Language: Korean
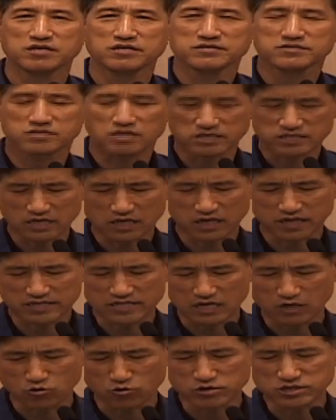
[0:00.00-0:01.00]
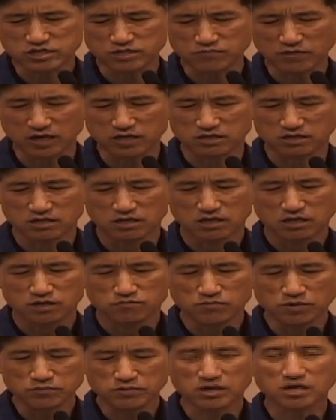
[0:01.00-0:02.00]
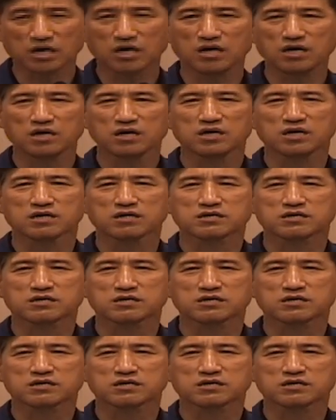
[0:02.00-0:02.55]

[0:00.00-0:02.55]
세상에 살고 있지만 뭡니까?